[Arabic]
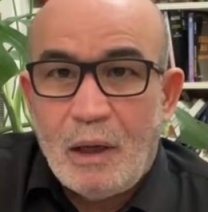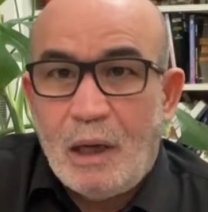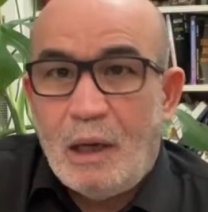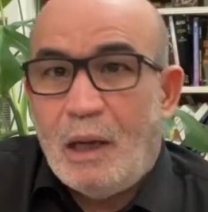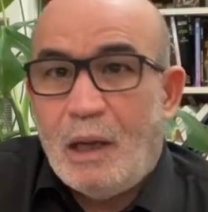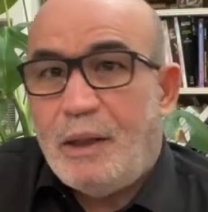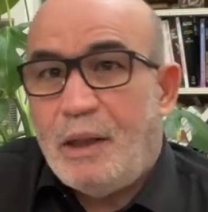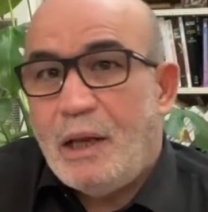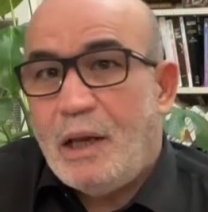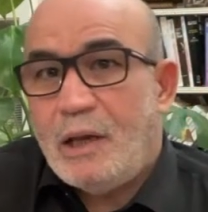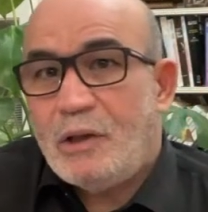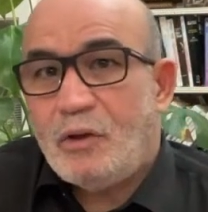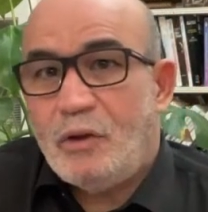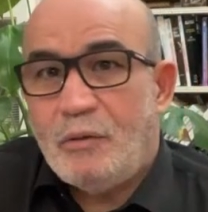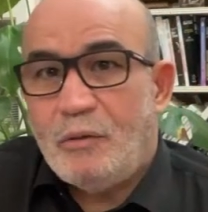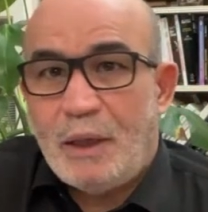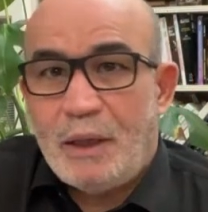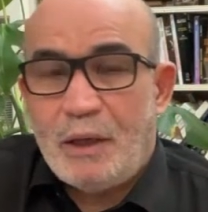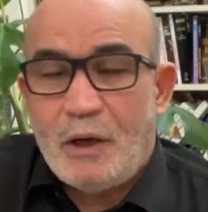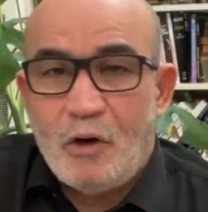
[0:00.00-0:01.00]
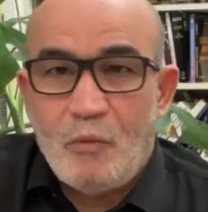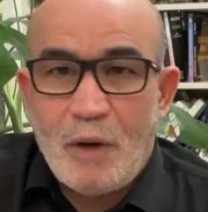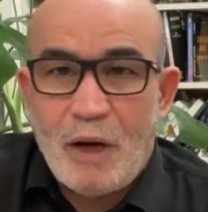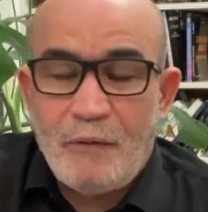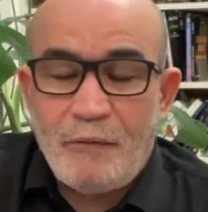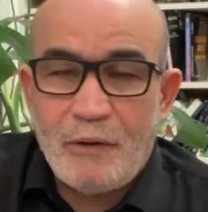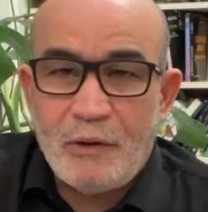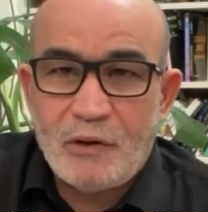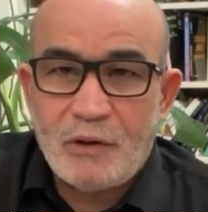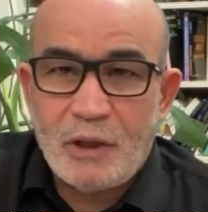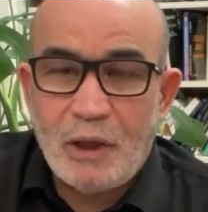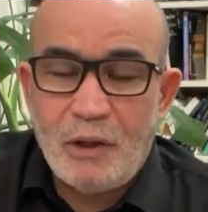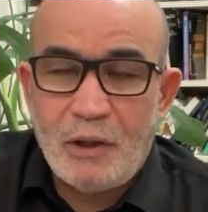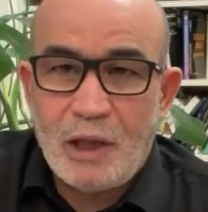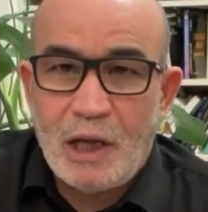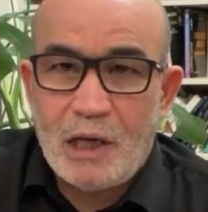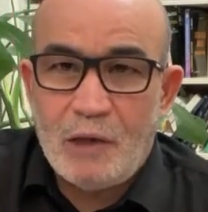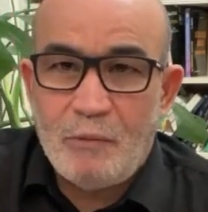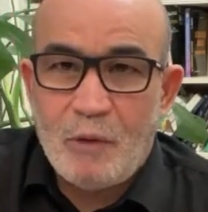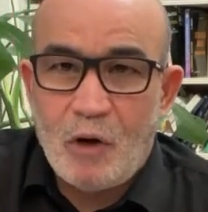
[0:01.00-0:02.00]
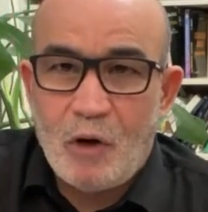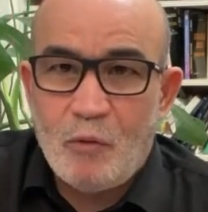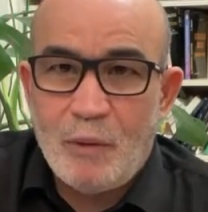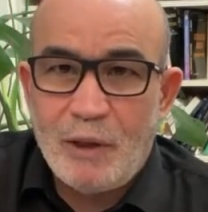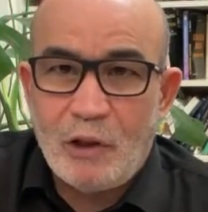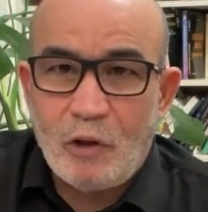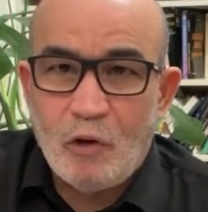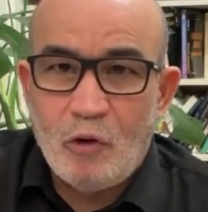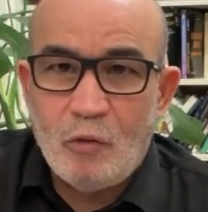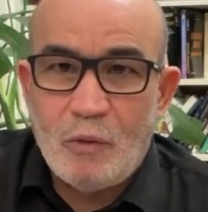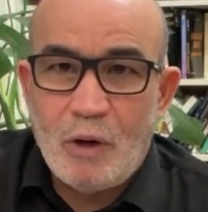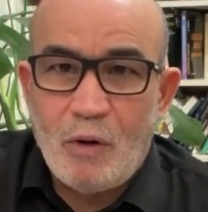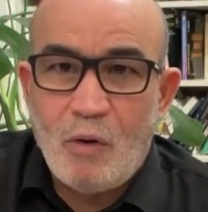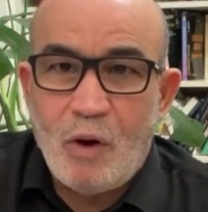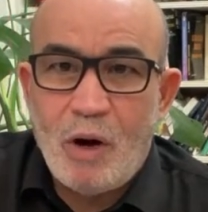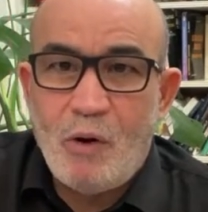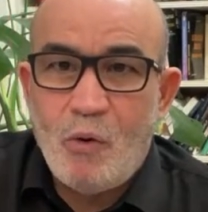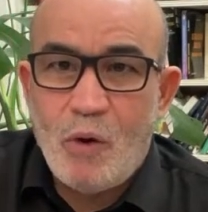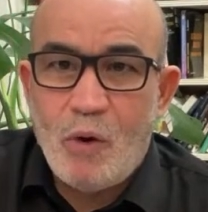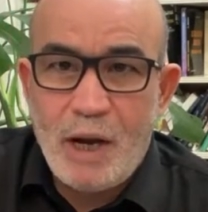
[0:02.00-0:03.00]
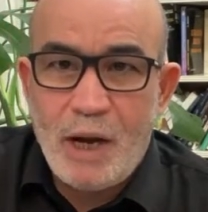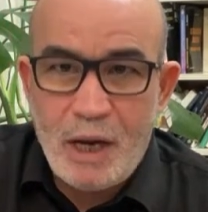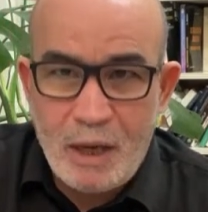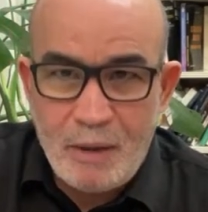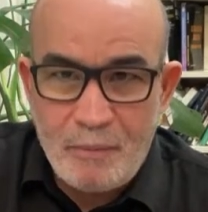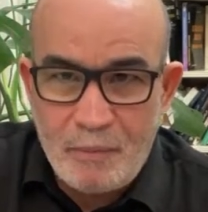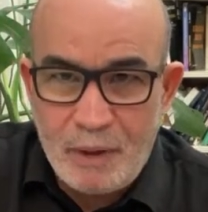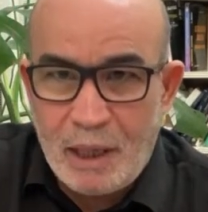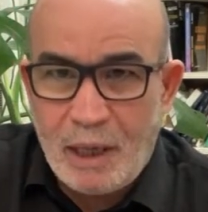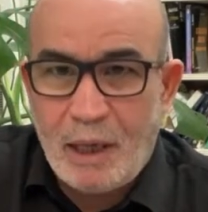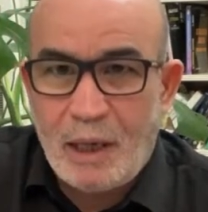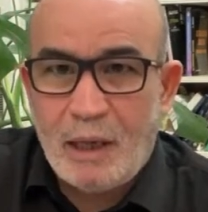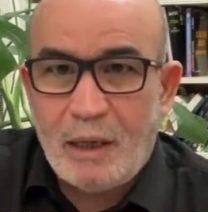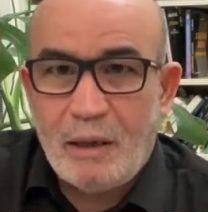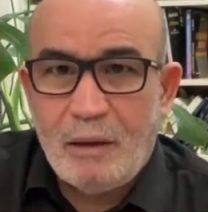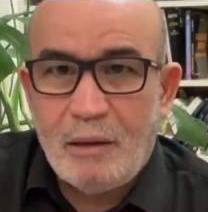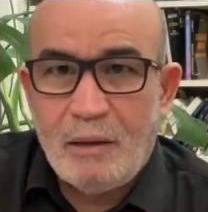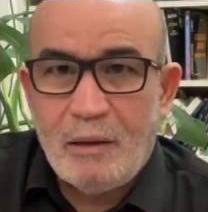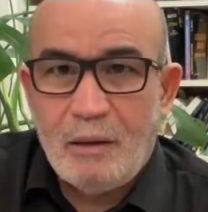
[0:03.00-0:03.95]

الذي يزعم أنه مع فلسطين ظالمة أو مظلومة وهو يمنع